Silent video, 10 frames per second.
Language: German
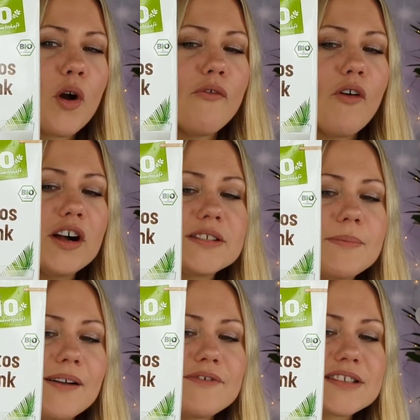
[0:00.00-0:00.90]
und wollte
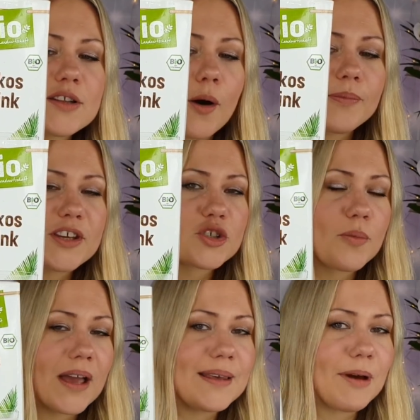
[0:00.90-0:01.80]
mal wissen, ob den
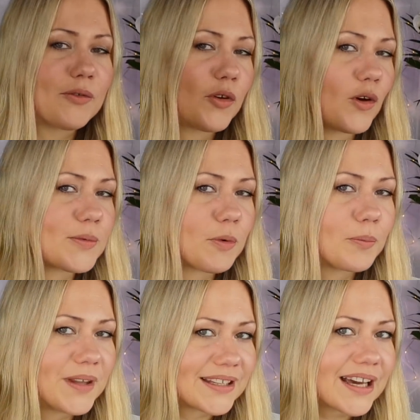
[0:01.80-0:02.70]
schon mal jemand von euch
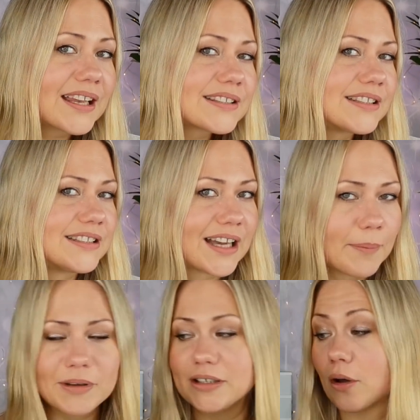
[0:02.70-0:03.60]
probiert hat. Ich
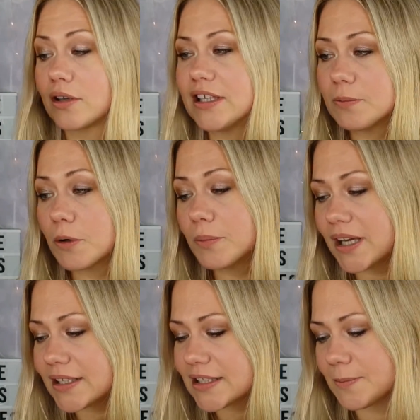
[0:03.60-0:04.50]
habe ihn noch nicht
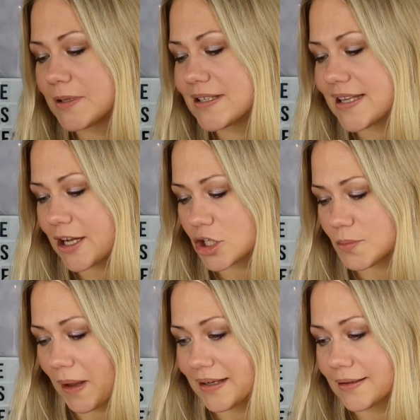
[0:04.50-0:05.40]
probiert. Ich bin sehr
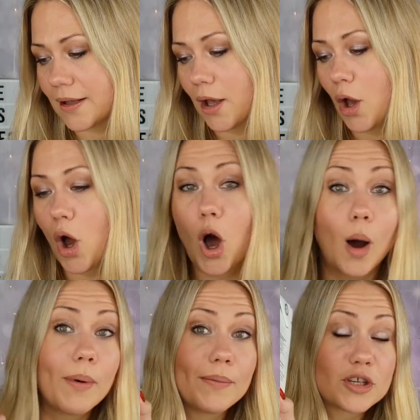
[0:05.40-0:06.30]
gespannt,
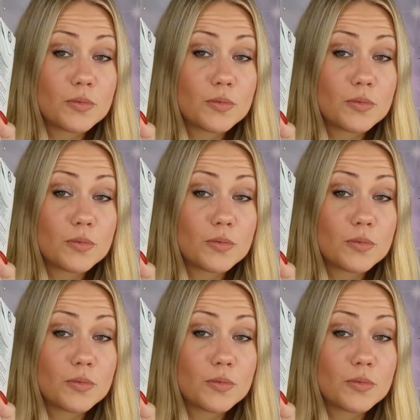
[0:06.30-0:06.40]
ob er mir